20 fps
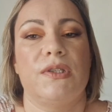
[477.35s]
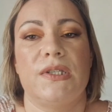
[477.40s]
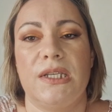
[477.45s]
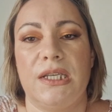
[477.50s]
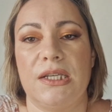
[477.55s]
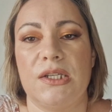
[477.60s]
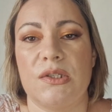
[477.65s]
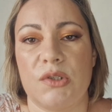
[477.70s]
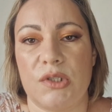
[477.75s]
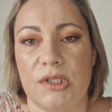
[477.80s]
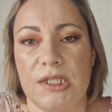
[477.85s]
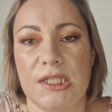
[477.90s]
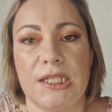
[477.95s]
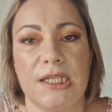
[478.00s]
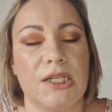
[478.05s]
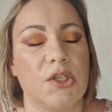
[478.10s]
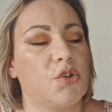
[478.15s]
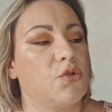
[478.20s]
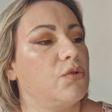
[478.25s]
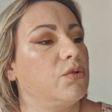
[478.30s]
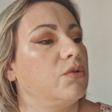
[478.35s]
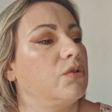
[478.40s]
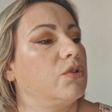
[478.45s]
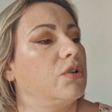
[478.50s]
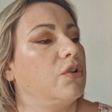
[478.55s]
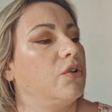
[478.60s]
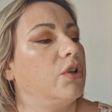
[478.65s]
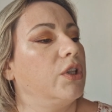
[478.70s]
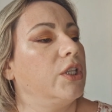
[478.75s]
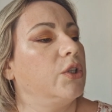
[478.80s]
Sí que es, sí que es
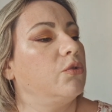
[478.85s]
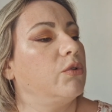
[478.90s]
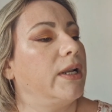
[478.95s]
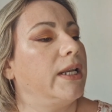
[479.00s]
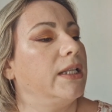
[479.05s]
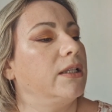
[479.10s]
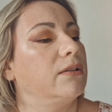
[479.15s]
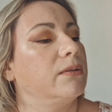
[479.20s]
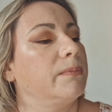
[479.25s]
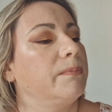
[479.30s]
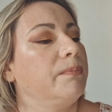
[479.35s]
un o de toilette.